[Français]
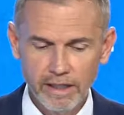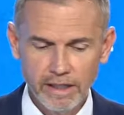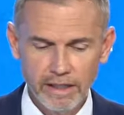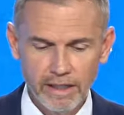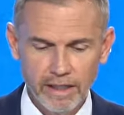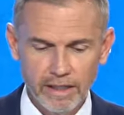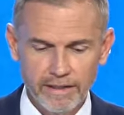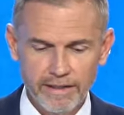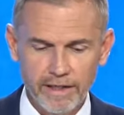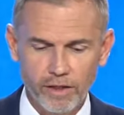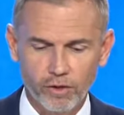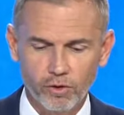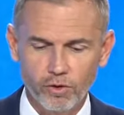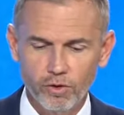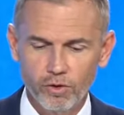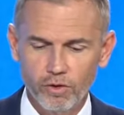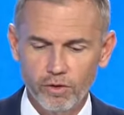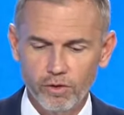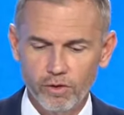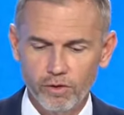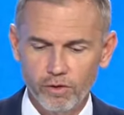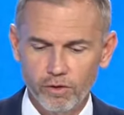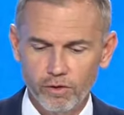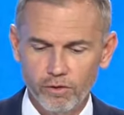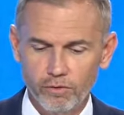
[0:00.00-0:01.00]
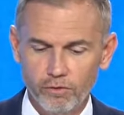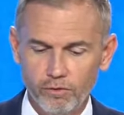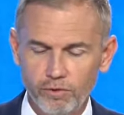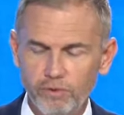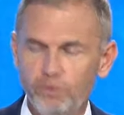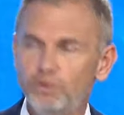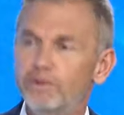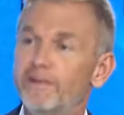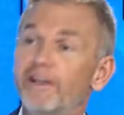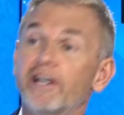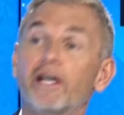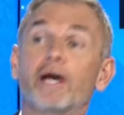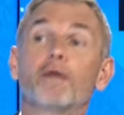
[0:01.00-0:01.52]
C'est-à-dire que euh,
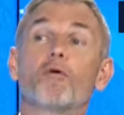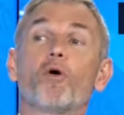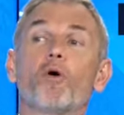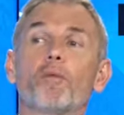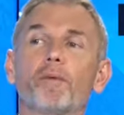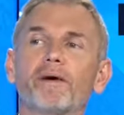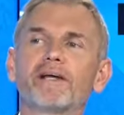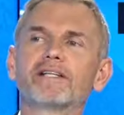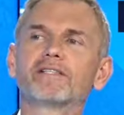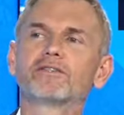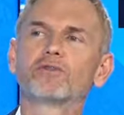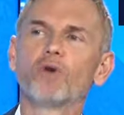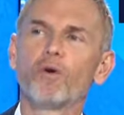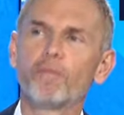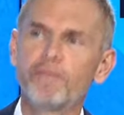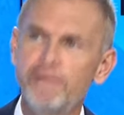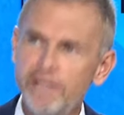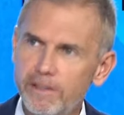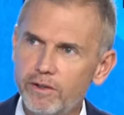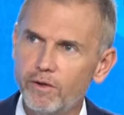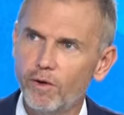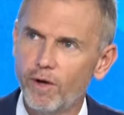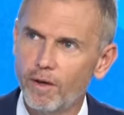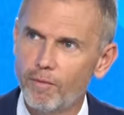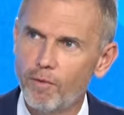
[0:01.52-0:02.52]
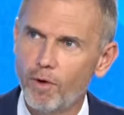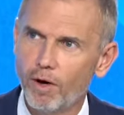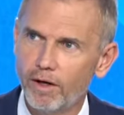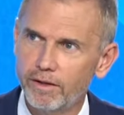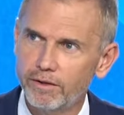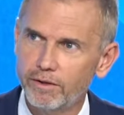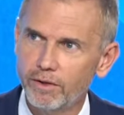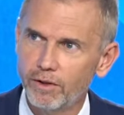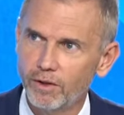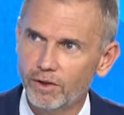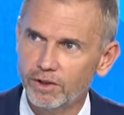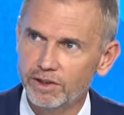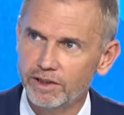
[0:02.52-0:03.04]
vous avez quand même repris 100 000
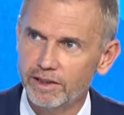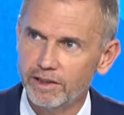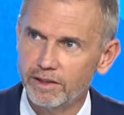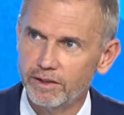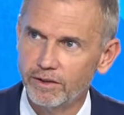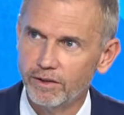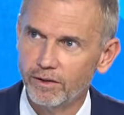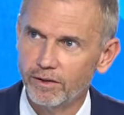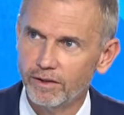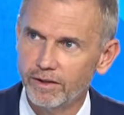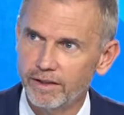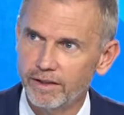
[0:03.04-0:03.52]
collaborateurs chez Lior. Hein.